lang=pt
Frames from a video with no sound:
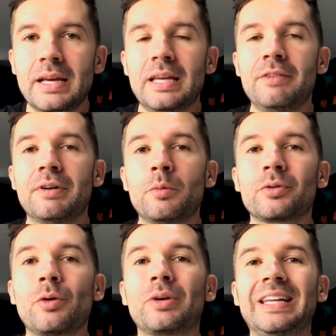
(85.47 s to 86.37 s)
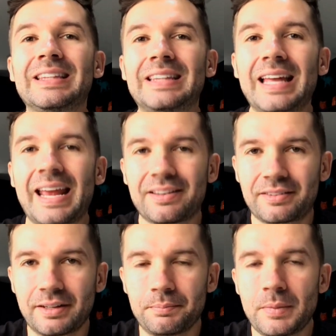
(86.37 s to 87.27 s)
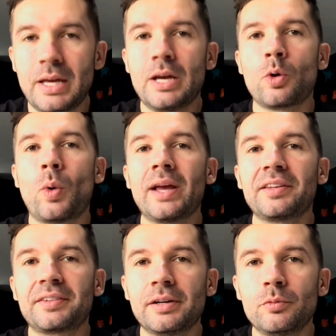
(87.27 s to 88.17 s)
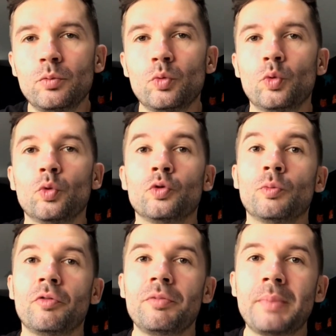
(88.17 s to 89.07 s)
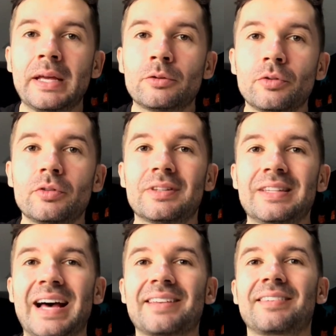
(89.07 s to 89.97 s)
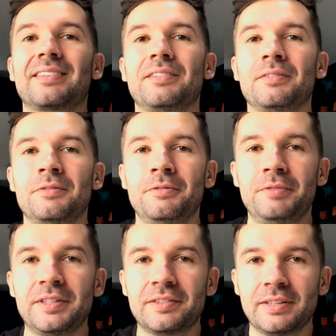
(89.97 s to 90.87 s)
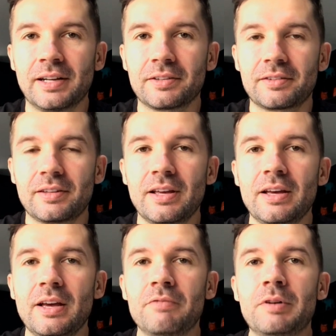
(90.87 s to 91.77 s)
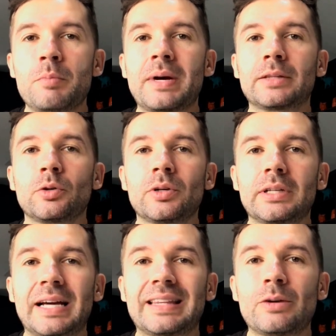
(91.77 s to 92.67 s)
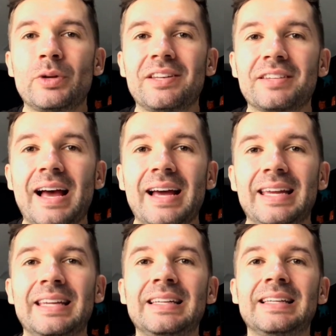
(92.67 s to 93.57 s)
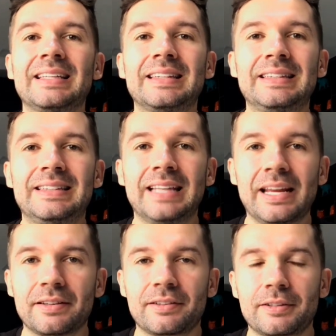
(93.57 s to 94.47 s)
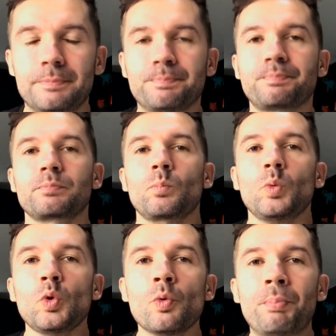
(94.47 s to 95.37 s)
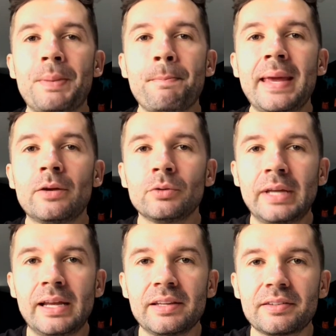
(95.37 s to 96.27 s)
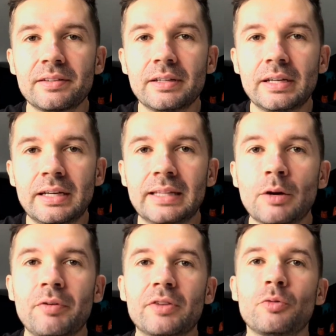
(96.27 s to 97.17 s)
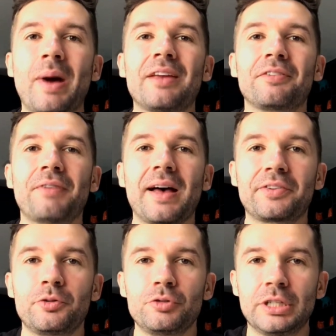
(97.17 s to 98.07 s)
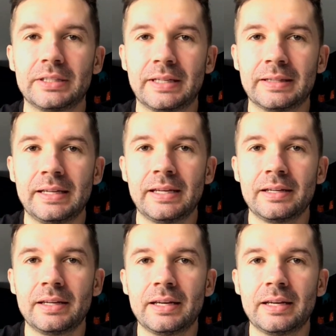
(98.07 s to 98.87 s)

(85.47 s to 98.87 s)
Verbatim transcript: E vamos ao que interessa. Quais são os movimentos das vísceras? Vamos categorizar em três. O primeiro deles, e talvez o mais fácil de entender,